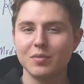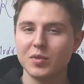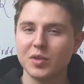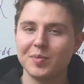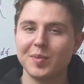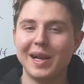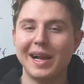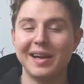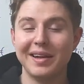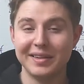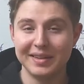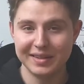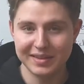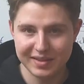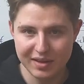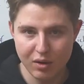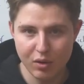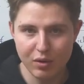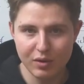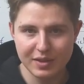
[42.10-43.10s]
muss man allerdings
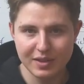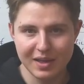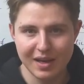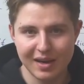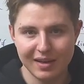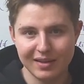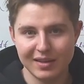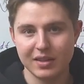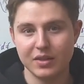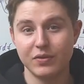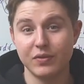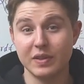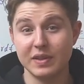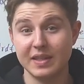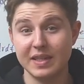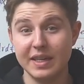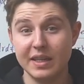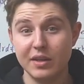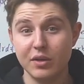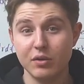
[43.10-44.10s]
auch sagen, dass
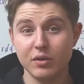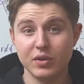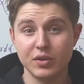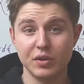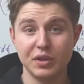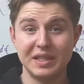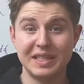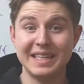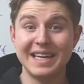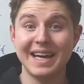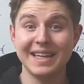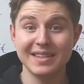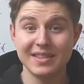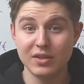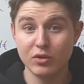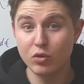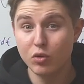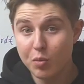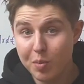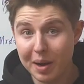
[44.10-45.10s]
Fresenius durch die ganzen
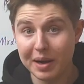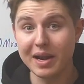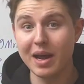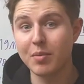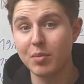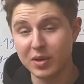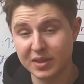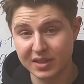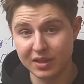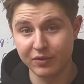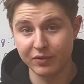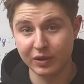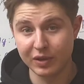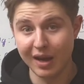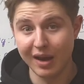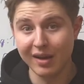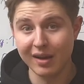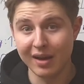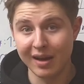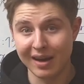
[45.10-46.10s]
Übernahmen aus der
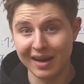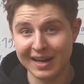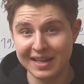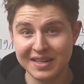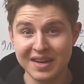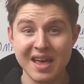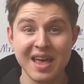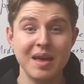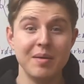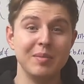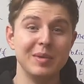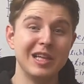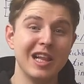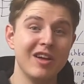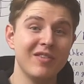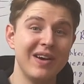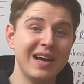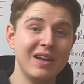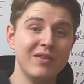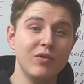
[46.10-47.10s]
Vergangenheit
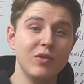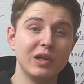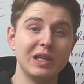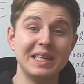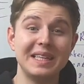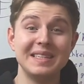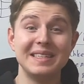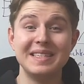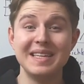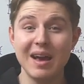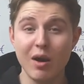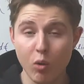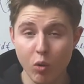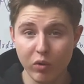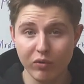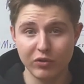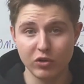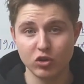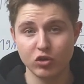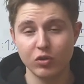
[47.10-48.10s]
mittlerweile wirklich sehr hoch
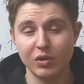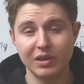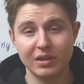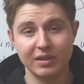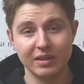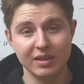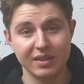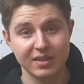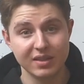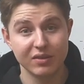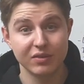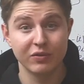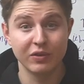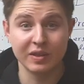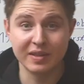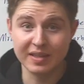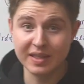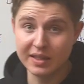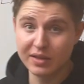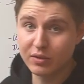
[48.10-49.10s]
verschuldet ist.
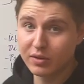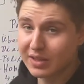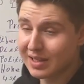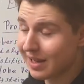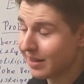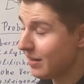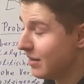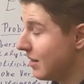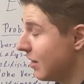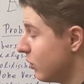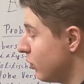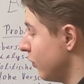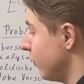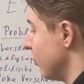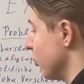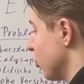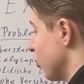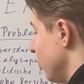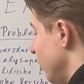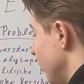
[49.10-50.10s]
Fresenius hat eine
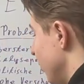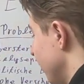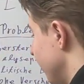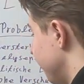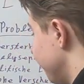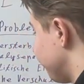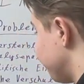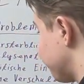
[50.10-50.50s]
Nettoverschuldung